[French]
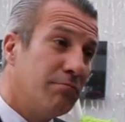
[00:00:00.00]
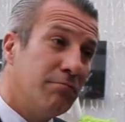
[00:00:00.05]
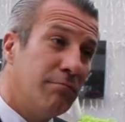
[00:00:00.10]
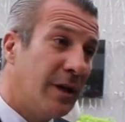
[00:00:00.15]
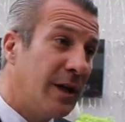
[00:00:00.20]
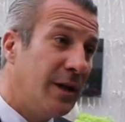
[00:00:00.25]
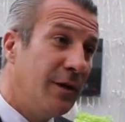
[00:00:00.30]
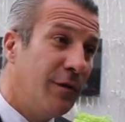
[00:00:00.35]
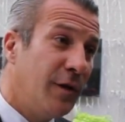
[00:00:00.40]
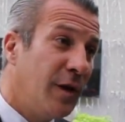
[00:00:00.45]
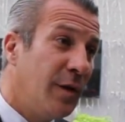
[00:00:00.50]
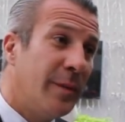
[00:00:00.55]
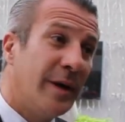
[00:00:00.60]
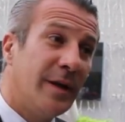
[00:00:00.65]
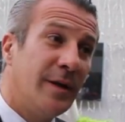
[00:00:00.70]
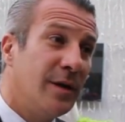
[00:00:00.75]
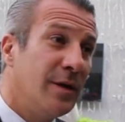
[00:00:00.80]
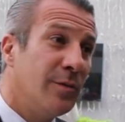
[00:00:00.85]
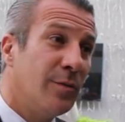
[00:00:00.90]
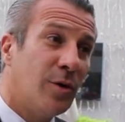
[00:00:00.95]
magnifique
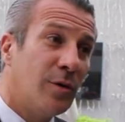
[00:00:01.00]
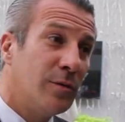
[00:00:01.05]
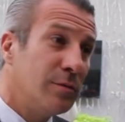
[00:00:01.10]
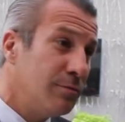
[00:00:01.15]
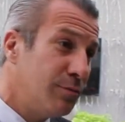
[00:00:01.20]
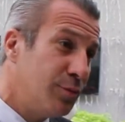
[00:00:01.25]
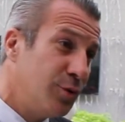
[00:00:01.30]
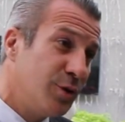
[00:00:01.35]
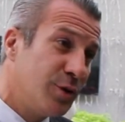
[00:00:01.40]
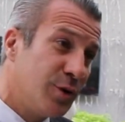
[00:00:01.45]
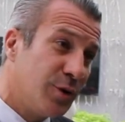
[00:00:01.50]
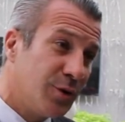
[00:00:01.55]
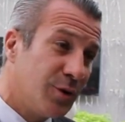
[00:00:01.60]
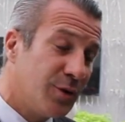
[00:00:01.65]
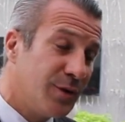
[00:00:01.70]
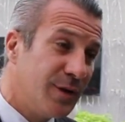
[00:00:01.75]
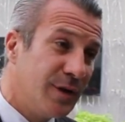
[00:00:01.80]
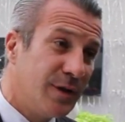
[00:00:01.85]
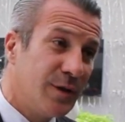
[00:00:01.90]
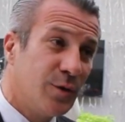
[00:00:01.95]
bâtiment, plus de 100
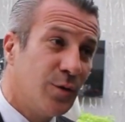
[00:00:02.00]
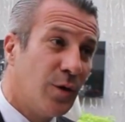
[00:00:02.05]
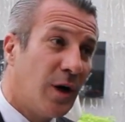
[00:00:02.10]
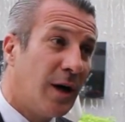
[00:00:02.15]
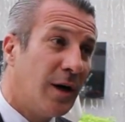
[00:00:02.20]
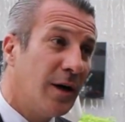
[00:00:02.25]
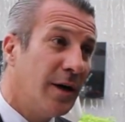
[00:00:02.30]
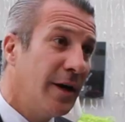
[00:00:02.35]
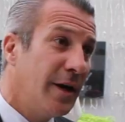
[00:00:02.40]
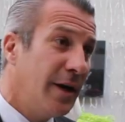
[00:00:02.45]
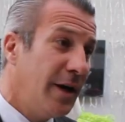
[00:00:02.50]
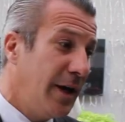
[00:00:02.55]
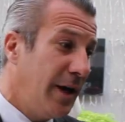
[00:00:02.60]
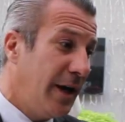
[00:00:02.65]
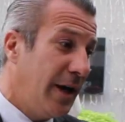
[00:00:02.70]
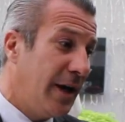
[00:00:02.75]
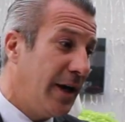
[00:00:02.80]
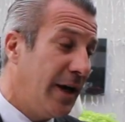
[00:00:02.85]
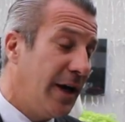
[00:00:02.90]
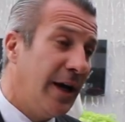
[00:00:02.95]
ans d'histoire,
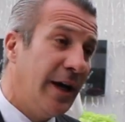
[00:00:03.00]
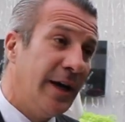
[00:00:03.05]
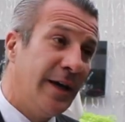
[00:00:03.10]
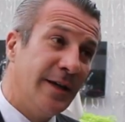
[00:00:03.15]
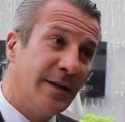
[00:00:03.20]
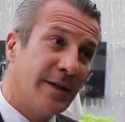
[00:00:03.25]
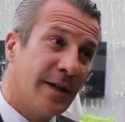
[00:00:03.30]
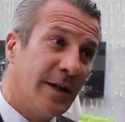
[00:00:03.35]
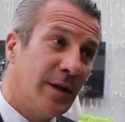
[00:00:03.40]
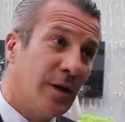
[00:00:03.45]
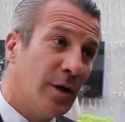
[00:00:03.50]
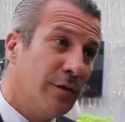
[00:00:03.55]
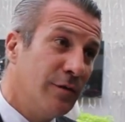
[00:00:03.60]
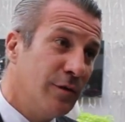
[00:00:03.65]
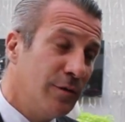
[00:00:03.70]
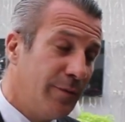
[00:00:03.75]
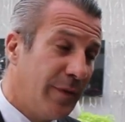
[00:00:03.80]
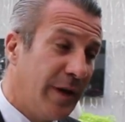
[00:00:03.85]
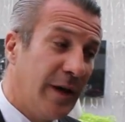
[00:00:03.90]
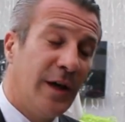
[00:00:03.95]
et, qui se
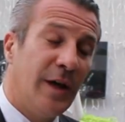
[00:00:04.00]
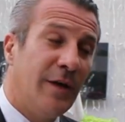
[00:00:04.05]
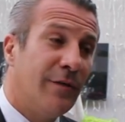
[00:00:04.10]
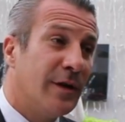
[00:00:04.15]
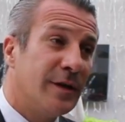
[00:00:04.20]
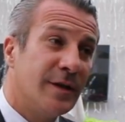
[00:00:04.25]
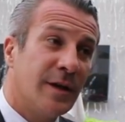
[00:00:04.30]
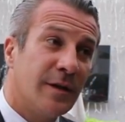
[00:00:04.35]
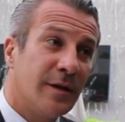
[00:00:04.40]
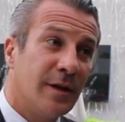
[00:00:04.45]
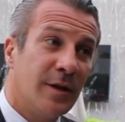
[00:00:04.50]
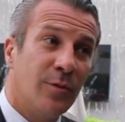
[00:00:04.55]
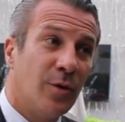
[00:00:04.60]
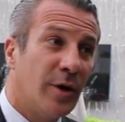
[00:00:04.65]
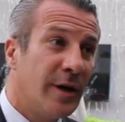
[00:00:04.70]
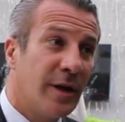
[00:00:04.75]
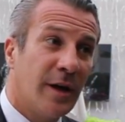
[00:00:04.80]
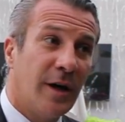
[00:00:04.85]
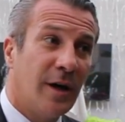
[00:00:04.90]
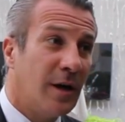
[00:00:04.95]
rénove et qui va
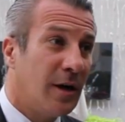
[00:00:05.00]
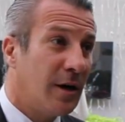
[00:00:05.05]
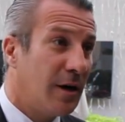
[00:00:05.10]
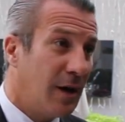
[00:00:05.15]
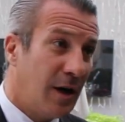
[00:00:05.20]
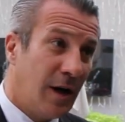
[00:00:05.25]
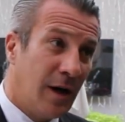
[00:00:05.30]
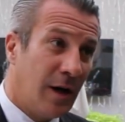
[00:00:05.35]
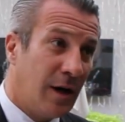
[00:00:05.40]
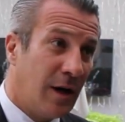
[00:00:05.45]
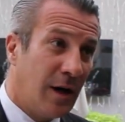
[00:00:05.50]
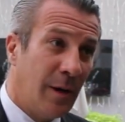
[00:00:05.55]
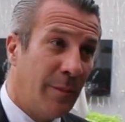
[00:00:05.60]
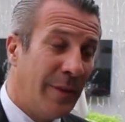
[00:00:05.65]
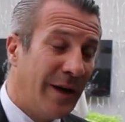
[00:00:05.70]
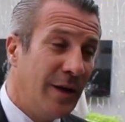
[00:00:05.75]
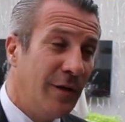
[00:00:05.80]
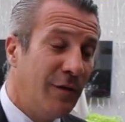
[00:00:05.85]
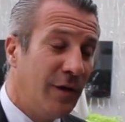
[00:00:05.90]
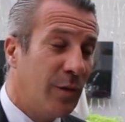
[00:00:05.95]
certainement être un,
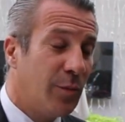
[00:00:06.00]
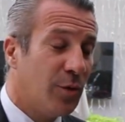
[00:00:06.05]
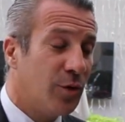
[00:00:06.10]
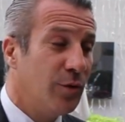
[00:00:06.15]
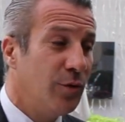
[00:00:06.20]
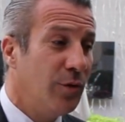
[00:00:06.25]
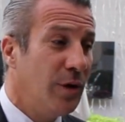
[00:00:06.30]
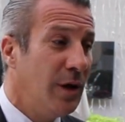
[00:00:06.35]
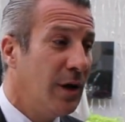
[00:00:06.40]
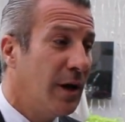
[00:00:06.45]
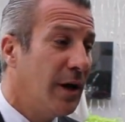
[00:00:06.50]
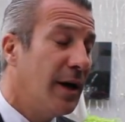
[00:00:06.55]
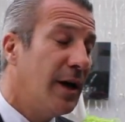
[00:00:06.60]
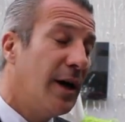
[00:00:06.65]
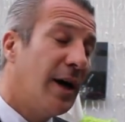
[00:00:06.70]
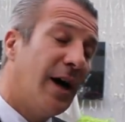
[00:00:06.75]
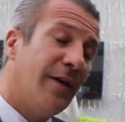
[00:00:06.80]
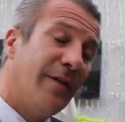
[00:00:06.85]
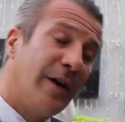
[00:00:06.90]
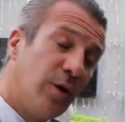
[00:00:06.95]
magnifique produit,
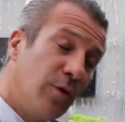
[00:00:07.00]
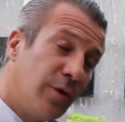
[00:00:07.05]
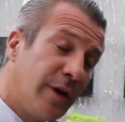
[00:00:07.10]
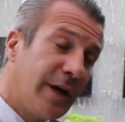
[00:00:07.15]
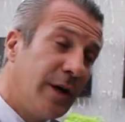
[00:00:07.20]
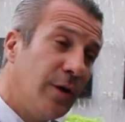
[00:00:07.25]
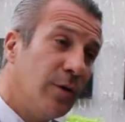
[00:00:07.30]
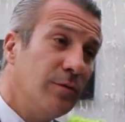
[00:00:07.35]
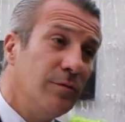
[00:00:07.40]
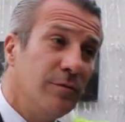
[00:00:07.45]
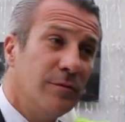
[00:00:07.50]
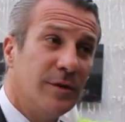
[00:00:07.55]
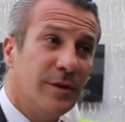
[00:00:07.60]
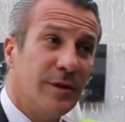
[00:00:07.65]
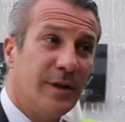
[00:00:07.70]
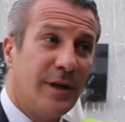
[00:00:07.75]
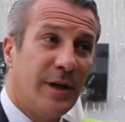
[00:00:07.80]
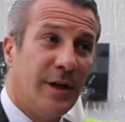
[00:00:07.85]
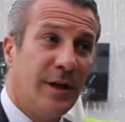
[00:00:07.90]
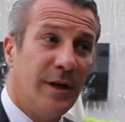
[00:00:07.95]
avec le crayon
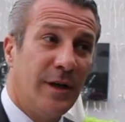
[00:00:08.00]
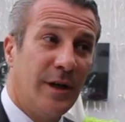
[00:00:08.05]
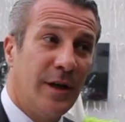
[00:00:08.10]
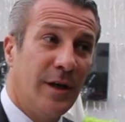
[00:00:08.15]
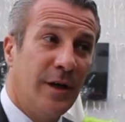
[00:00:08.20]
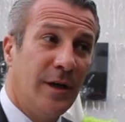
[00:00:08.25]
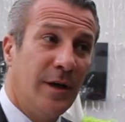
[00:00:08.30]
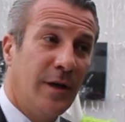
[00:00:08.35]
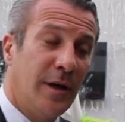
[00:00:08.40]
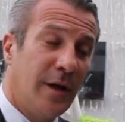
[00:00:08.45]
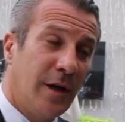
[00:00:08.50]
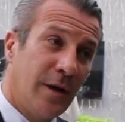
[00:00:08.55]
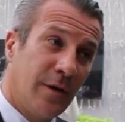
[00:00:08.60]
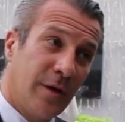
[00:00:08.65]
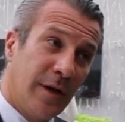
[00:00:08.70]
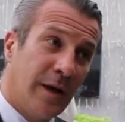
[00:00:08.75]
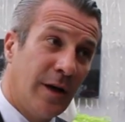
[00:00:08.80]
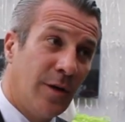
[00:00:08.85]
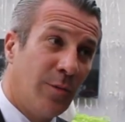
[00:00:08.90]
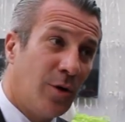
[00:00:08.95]
qui,
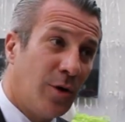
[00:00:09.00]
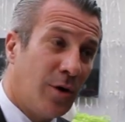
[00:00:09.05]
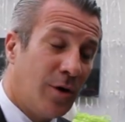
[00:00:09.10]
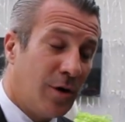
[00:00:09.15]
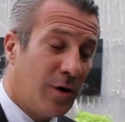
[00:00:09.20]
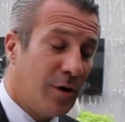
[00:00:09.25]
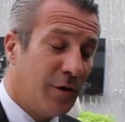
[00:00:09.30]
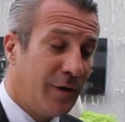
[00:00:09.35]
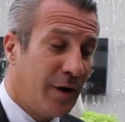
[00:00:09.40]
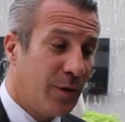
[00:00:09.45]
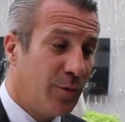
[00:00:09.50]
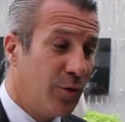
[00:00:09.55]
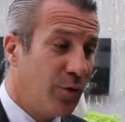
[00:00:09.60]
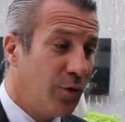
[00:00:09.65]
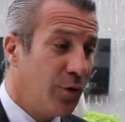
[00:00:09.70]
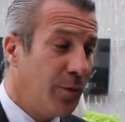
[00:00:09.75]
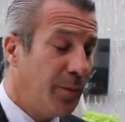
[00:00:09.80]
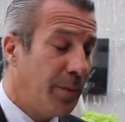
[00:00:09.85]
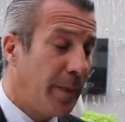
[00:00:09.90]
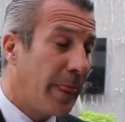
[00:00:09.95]
est également en,
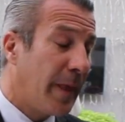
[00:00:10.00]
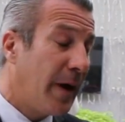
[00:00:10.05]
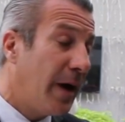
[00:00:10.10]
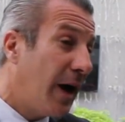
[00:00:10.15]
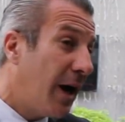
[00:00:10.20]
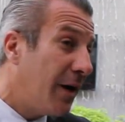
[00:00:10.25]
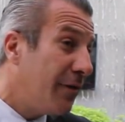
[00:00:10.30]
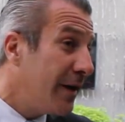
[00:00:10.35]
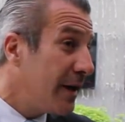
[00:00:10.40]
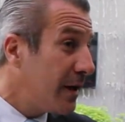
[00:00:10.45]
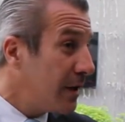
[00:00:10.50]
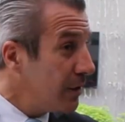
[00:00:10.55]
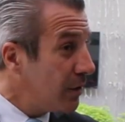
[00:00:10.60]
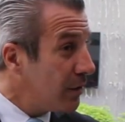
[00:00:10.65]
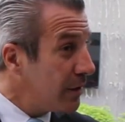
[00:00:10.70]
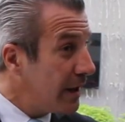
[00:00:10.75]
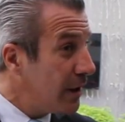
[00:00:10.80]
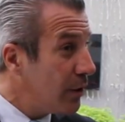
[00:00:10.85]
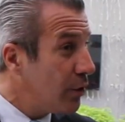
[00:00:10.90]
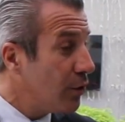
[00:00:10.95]
fermeture, avec
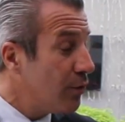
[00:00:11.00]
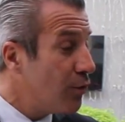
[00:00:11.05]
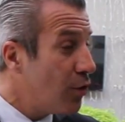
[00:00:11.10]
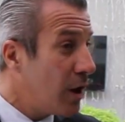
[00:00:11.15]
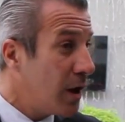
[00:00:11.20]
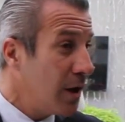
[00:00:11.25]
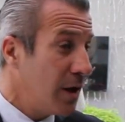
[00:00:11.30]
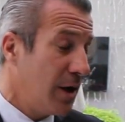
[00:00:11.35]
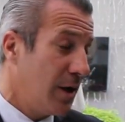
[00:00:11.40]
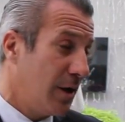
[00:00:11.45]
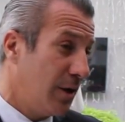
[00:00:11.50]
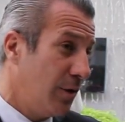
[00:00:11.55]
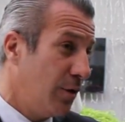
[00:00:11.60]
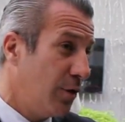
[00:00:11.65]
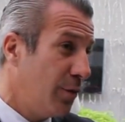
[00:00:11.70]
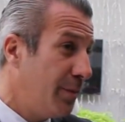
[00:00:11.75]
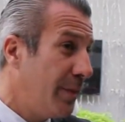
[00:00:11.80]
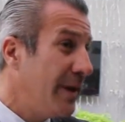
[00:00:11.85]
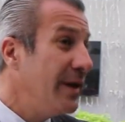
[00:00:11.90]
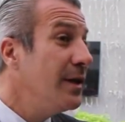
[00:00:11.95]
dans quelques mois
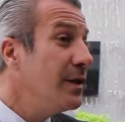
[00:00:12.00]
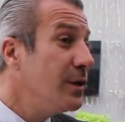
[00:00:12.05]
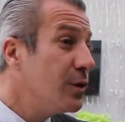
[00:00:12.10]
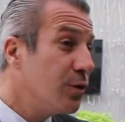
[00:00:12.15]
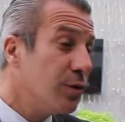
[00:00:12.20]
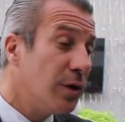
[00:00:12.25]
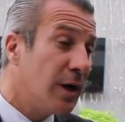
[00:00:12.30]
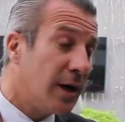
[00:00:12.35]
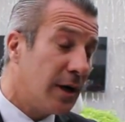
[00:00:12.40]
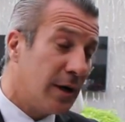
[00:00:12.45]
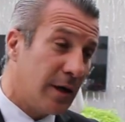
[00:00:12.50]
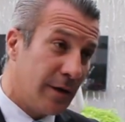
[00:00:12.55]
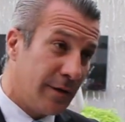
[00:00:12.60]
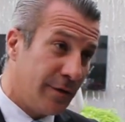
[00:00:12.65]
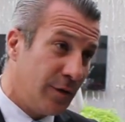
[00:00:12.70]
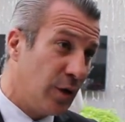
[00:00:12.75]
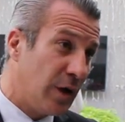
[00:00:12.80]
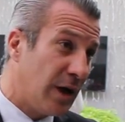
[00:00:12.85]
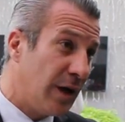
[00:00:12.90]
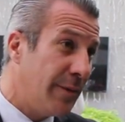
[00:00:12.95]
le Peninsula, euh,
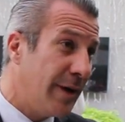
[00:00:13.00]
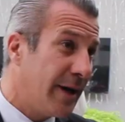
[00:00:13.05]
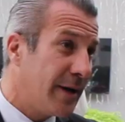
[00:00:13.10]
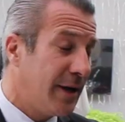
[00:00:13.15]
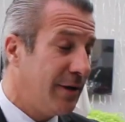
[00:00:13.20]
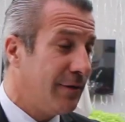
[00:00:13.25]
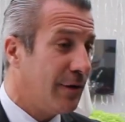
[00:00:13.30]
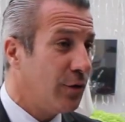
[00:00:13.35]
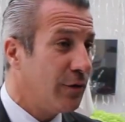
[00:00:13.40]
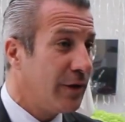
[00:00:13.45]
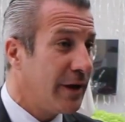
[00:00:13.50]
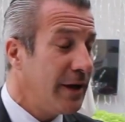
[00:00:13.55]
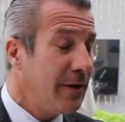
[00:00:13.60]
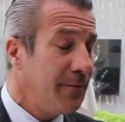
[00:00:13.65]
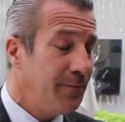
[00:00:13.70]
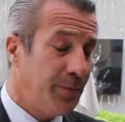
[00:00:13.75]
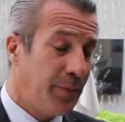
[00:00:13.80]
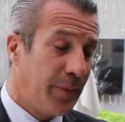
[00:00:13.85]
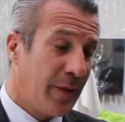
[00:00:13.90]
avenue Kléber, qui va ouvrir,